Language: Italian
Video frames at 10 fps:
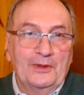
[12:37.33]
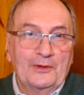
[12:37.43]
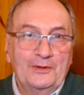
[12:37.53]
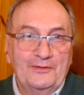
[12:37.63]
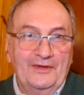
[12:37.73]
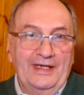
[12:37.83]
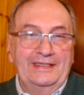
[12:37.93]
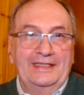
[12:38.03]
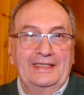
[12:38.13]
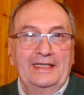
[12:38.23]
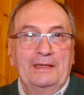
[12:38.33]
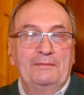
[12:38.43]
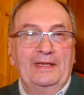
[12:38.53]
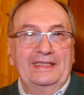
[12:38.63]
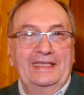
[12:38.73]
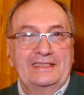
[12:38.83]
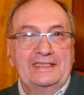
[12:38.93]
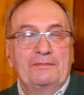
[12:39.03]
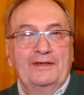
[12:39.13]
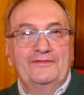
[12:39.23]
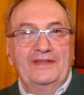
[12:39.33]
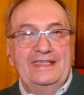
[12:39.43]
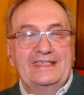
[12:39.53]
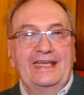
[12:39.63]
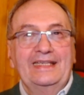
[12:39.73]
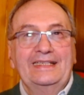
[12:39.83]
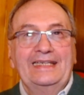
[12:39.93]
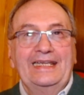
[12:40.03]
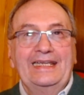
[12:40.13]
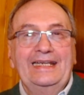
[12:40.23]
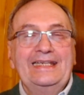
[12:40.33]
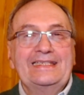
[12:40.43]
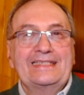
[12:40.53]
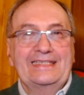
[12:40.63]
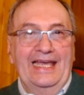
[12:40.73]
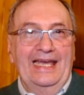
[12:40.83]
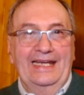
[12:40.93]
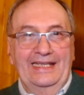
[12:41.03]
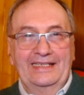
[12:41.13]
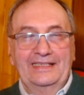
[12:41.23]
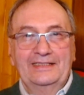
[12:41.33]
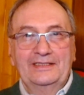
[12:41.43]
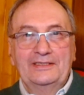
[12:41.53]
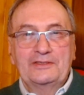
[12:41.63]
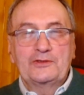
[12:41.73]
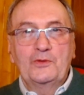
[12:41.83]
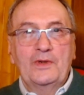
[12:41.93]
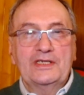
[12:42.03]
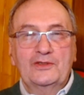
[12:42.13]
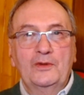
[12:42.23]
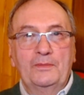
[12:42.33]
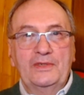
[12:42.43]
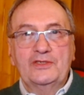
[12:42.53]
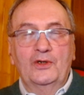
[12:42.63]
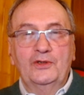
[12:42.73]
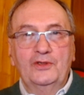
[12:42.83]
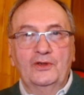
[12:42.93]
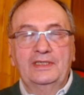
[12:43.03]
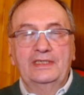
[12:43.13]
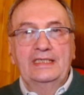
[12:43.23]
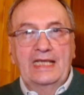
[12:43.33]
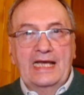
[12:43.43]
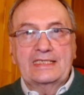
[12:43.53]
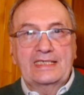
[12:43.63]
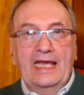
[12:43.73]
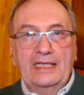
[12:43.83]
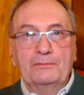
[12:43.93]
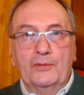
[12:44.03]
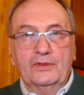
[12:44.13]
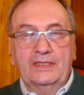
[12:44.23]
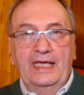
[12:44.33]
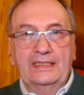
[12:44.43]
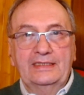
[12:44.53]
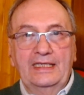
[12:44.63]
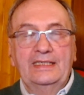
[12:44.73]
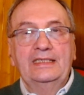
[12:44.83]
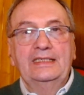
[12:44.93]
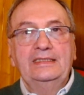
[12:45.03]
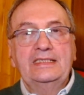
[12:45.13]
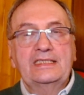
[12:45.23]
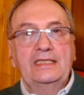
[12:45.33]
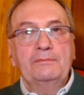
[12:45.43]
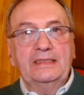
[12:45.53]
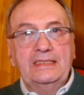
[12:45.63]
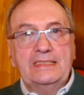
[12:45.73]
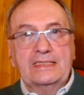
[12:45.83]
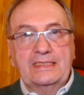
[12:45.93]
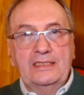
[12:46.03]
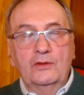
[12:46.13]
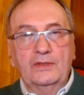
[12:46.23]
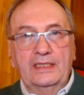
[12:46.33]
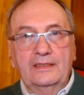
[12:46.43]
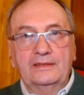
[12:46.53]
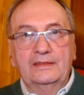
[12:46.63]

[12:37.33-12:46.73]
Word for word: alcuni fatti, perché si preferisce glissare su questo episodio assai importante di stigmatizzazione